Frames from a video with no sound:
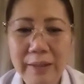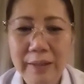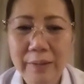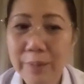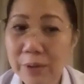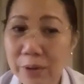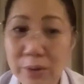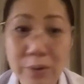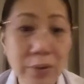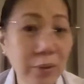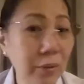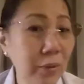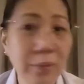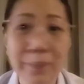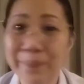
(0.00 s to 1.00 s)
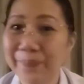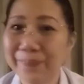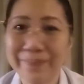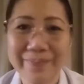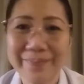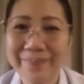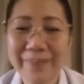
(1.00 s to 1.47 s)
But you know,
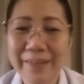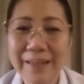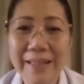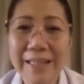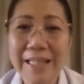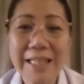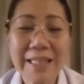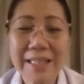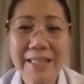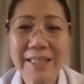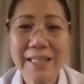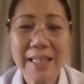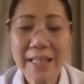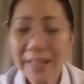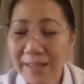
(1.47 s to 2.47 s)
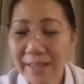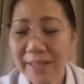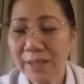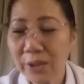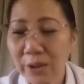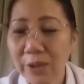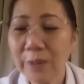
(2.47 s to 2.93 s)
these
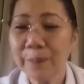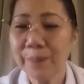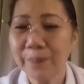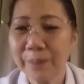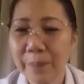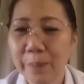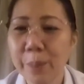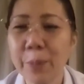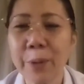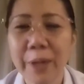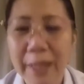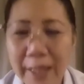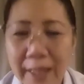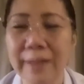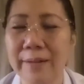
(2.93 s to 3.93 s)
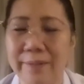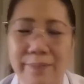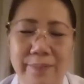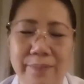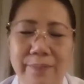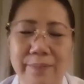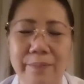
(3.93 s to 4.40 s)
things, no? Pray.
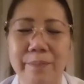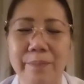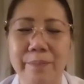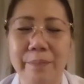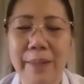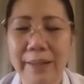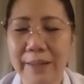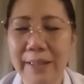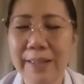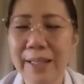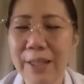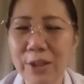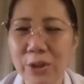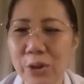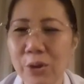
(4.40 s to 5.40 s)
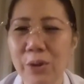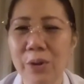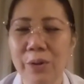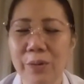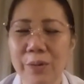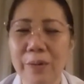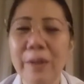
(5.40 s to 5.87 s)
Pagdasal
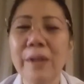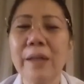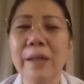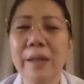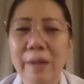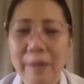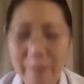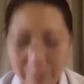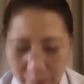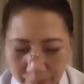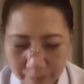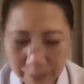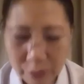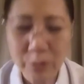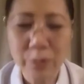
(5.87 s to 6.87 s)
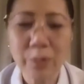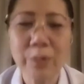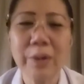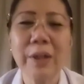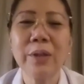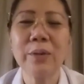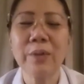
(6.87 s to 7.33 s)
nyo.
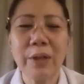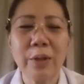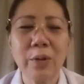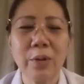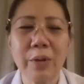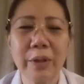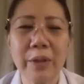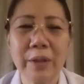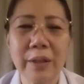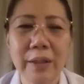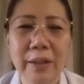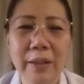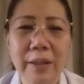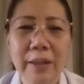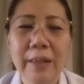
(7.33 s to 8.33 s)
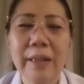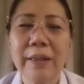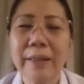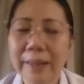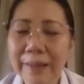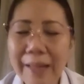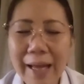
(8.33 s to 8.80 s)
Magpatulong kayo kay Lord.
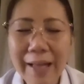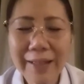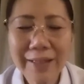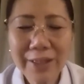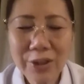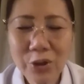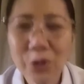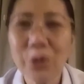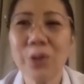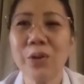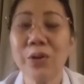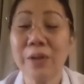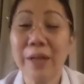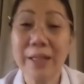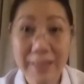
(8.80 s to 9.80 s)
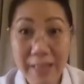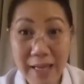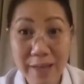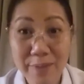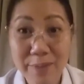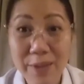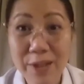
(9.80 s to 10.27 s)
Tandaan ninyo,
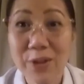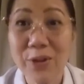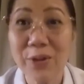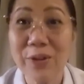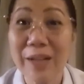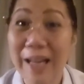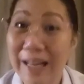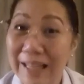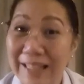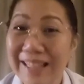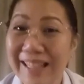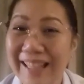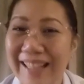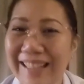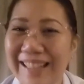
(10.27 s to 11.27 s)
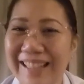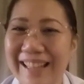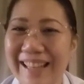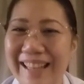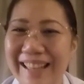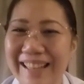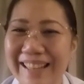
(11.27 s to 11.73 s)
assignment nyo galing sa
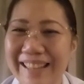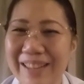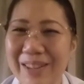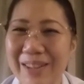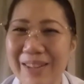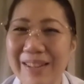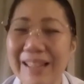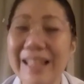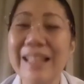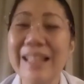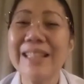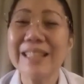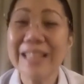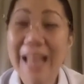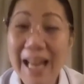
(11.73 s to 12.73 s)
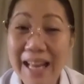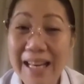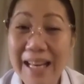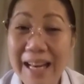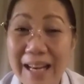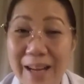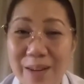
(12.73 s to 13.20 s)
Kanya, no?
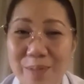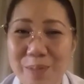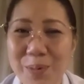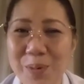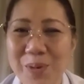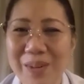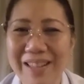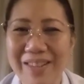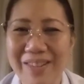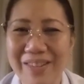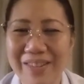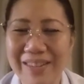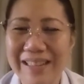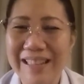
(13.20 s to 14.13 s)
Channel lang po kayo,